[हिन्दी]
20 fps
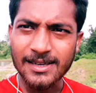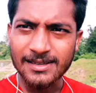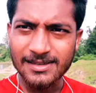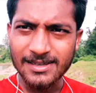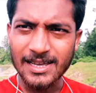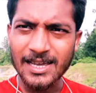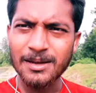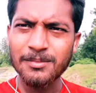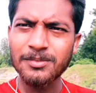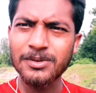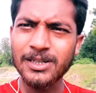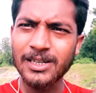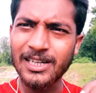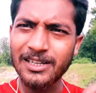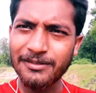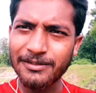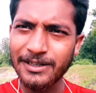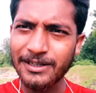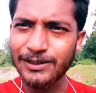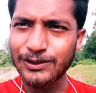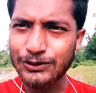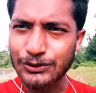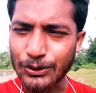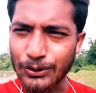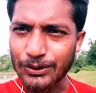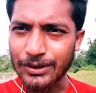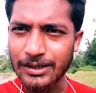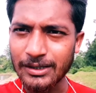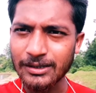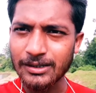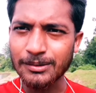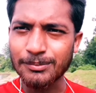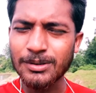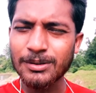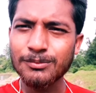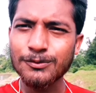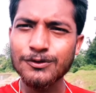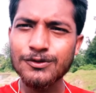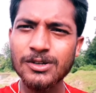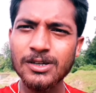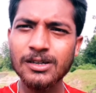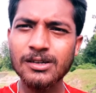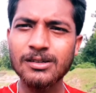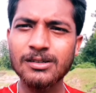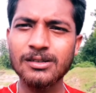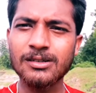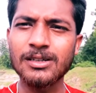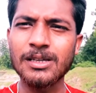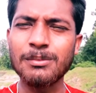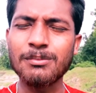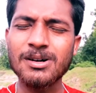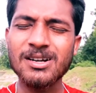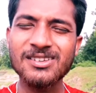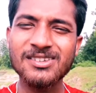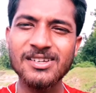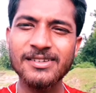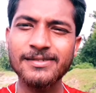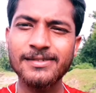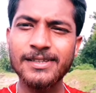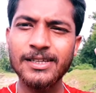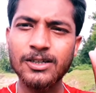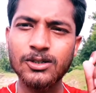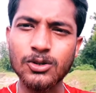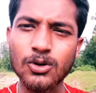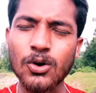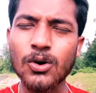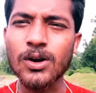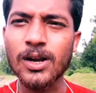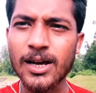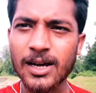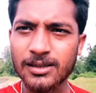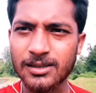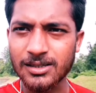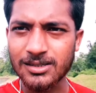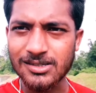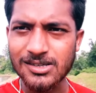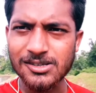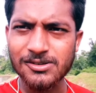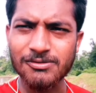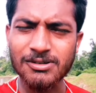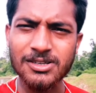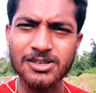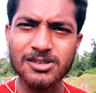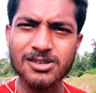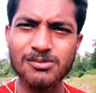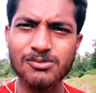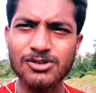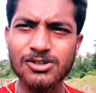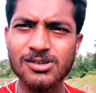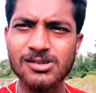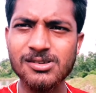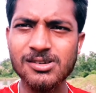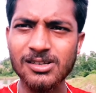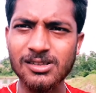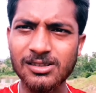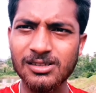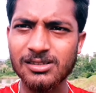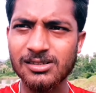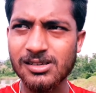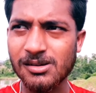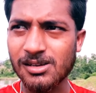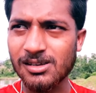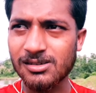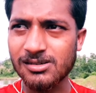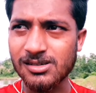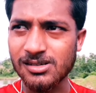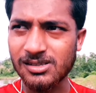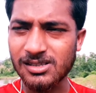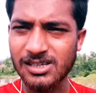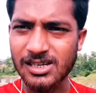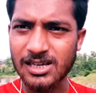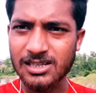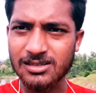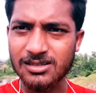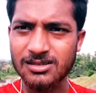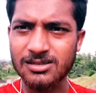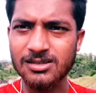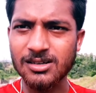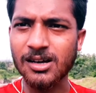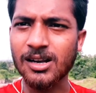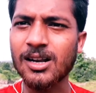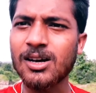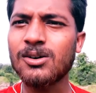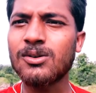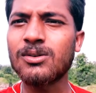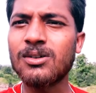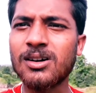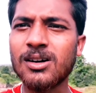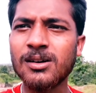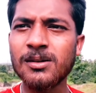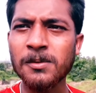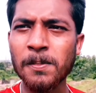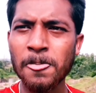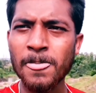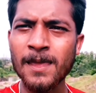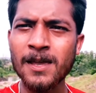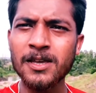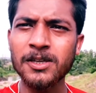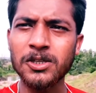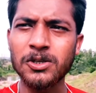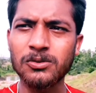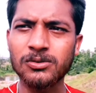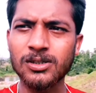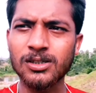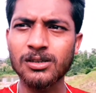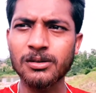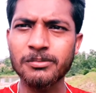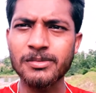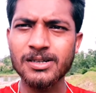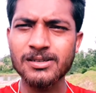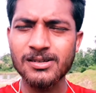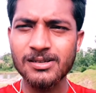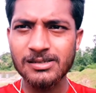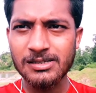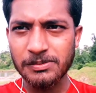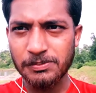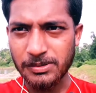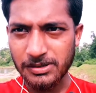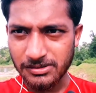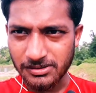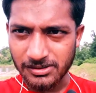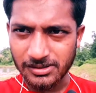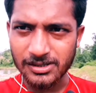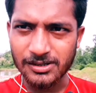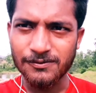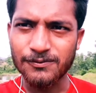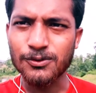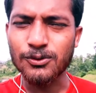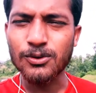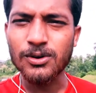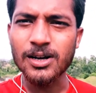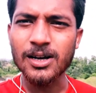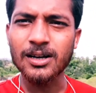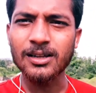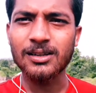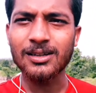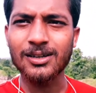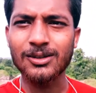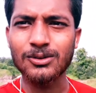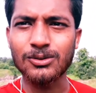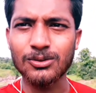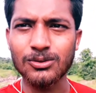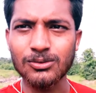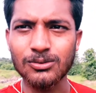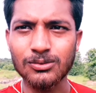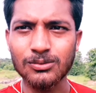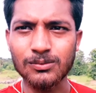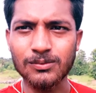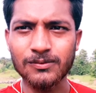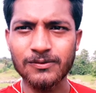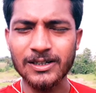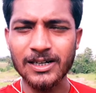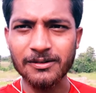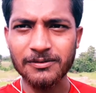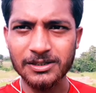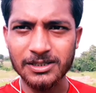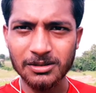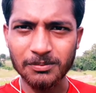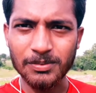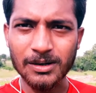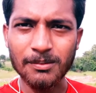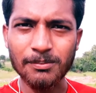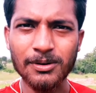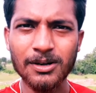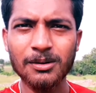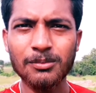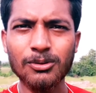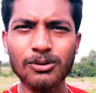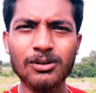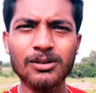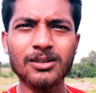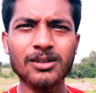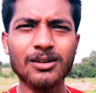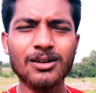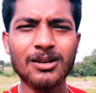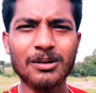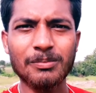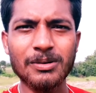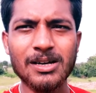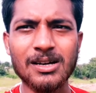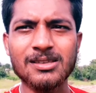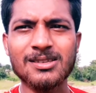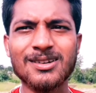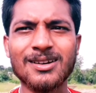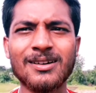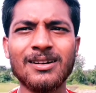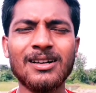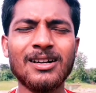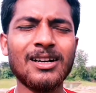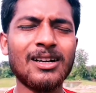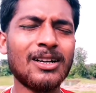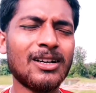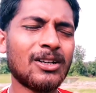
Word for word: इस आई एम रियली वेरी सॉरी अभी मुझे एक इमरजेंसी कॉल आया था जिस वजह से मुझे जल्द से जल्द यहाँ से जाना होगा क्योंकि इमरजेंसी पेशेंट का फ़ोन आया था तो फटाफट से पापा ने बोला कि घर आ जाऊँ